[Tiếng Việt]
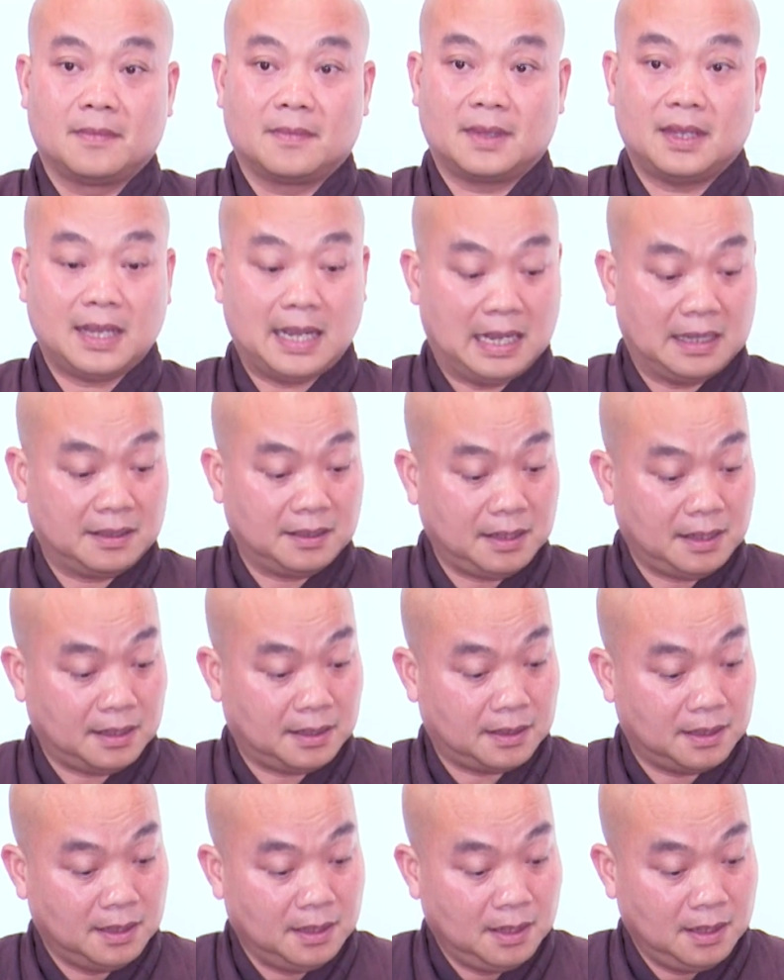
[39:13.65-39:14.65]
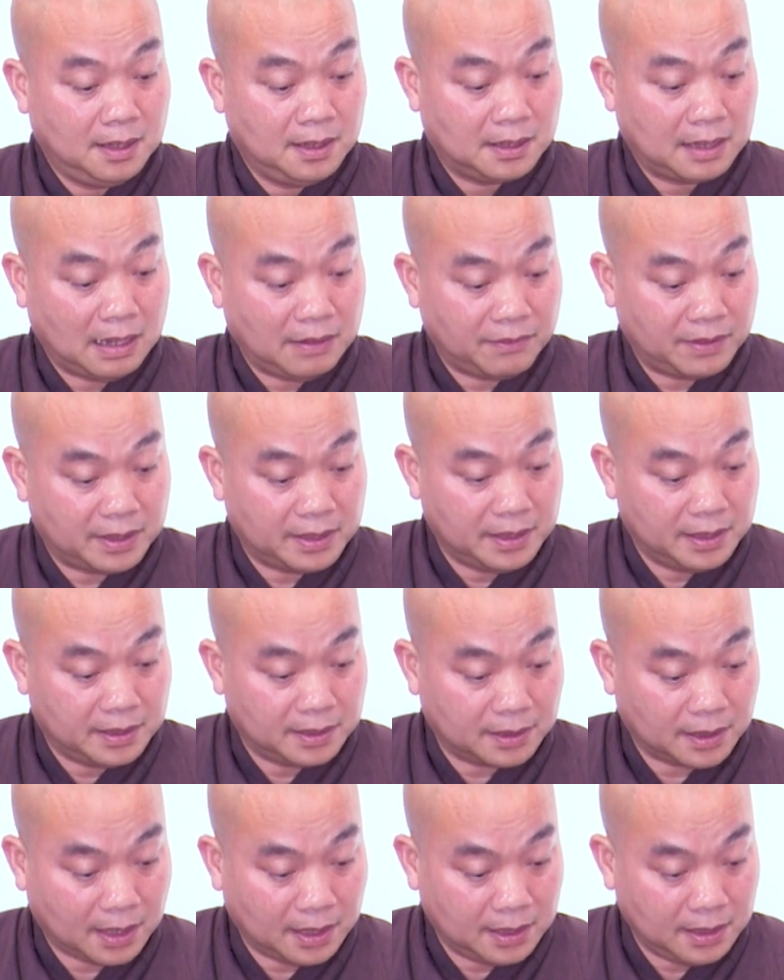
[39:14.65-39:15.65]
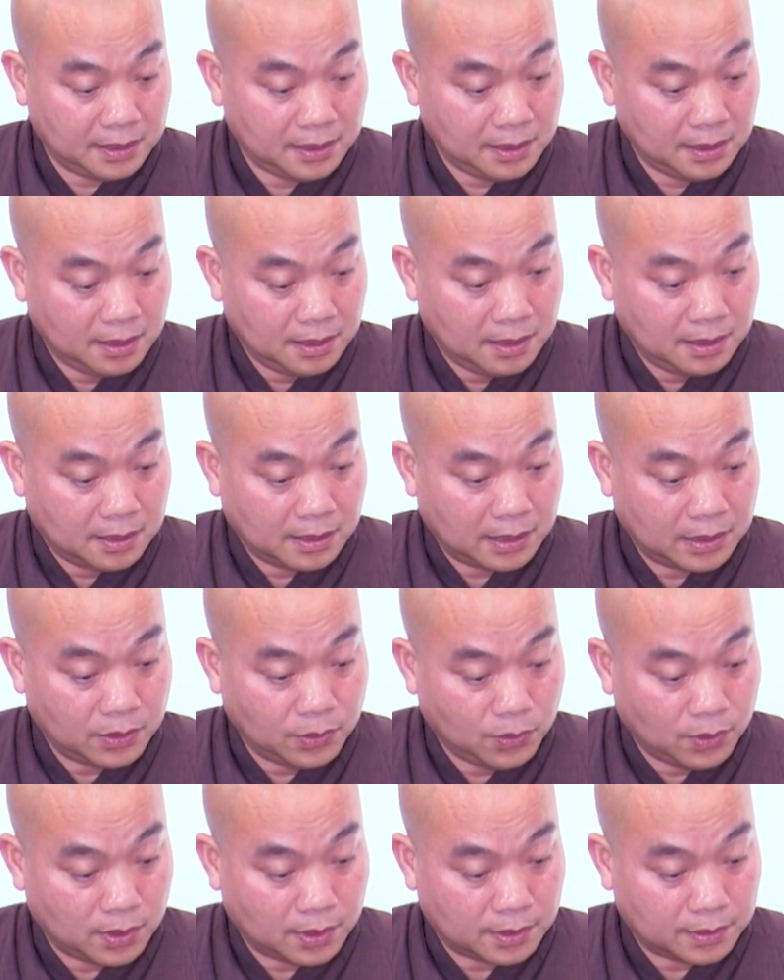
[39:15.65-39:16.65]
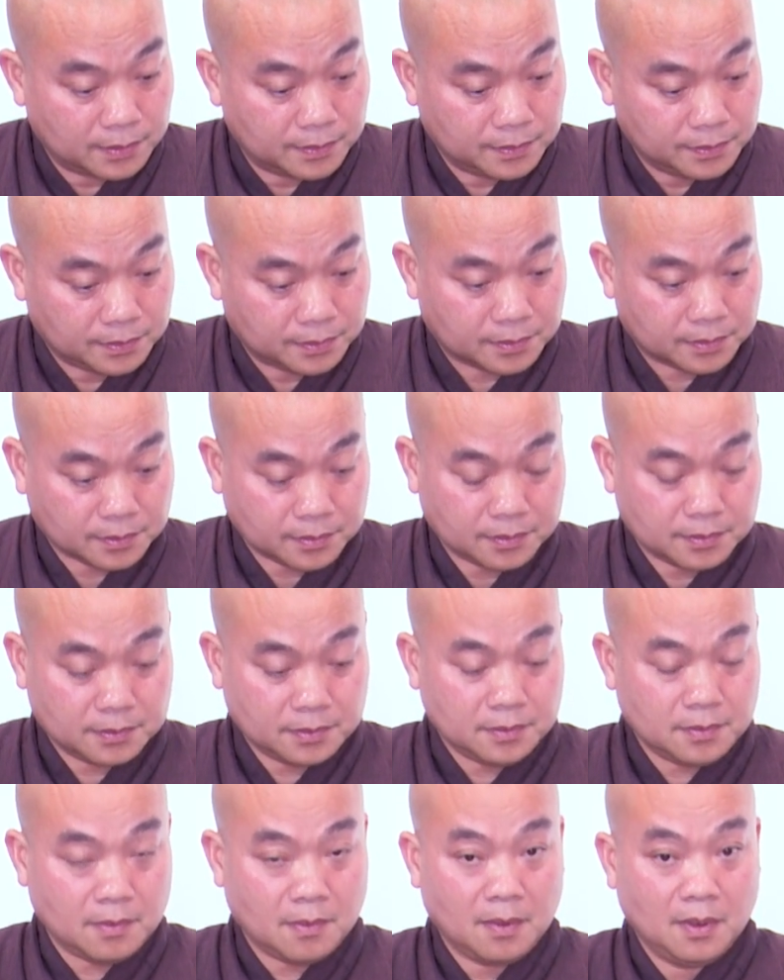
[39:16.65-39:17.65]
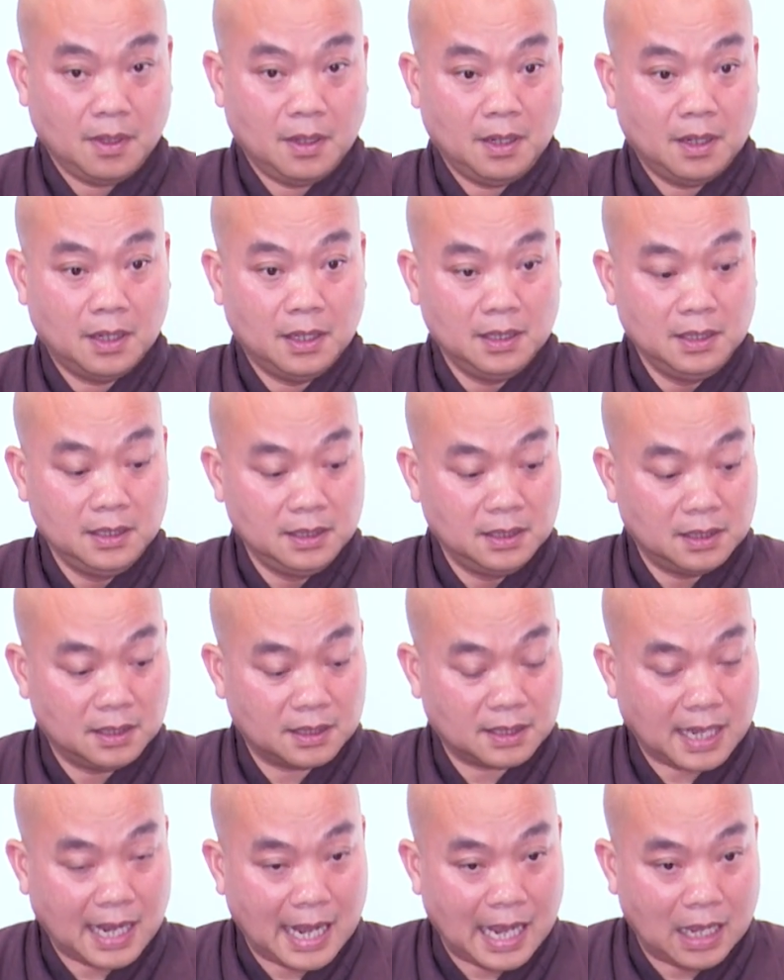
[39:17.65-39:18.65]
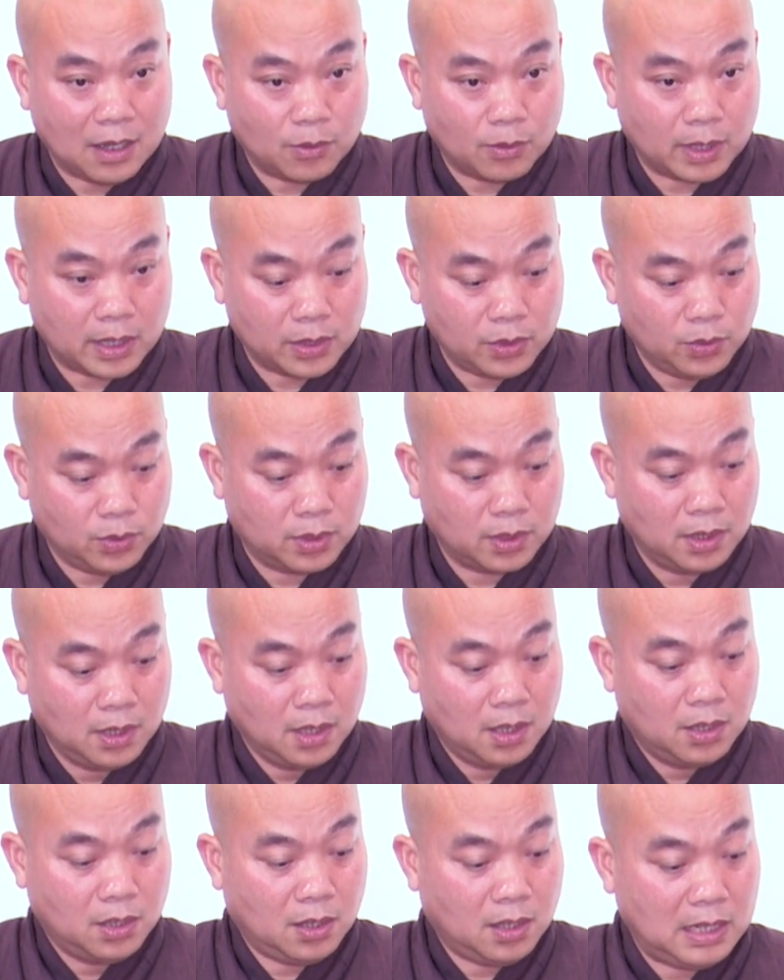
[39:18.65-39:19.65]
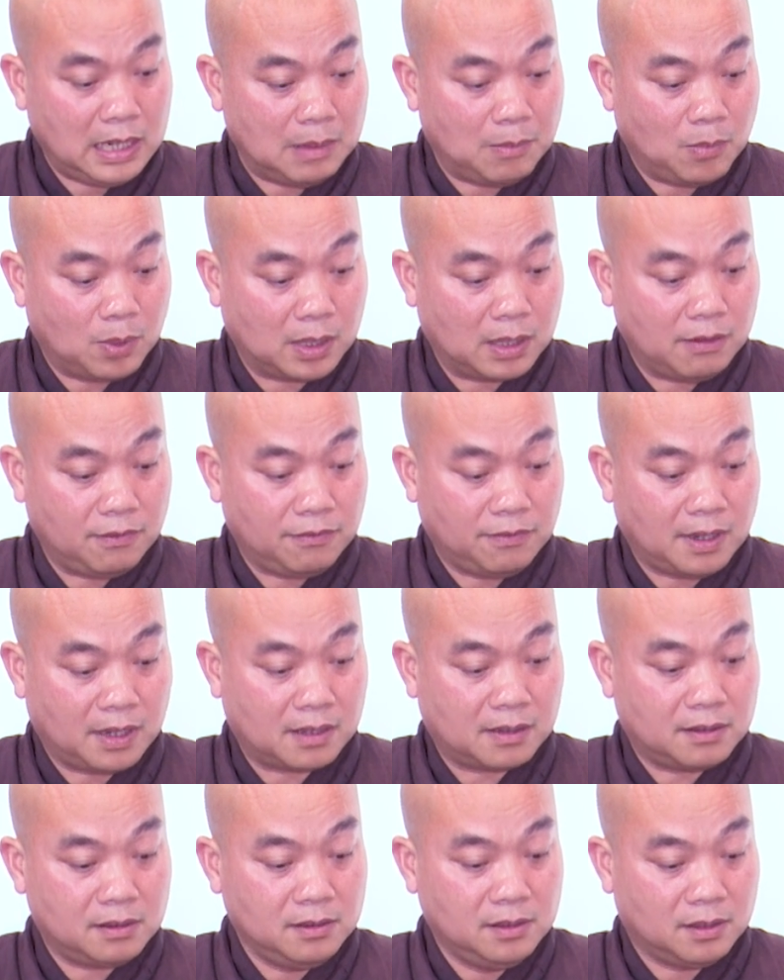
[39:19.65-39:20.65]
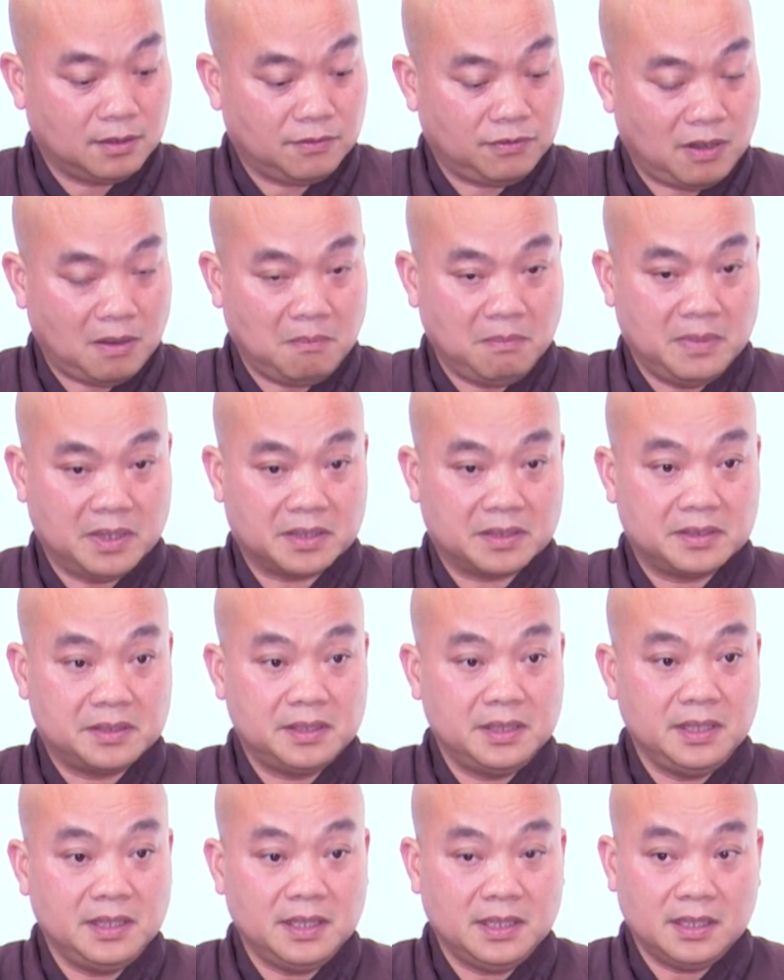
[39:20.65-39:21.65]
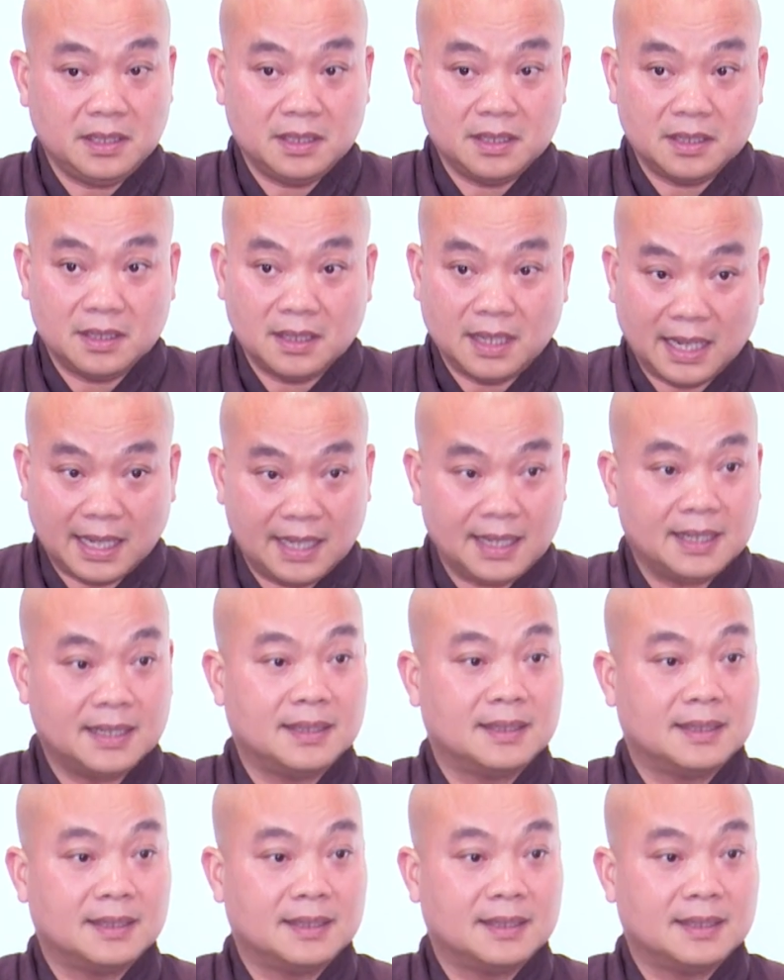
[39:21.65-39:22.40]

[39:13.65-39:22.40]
Chẳng hạn thế này, các vị nhìn thấy cái chuông, hình thái của cái chuông nó là một cái vật được phân biệt riêng lẻ,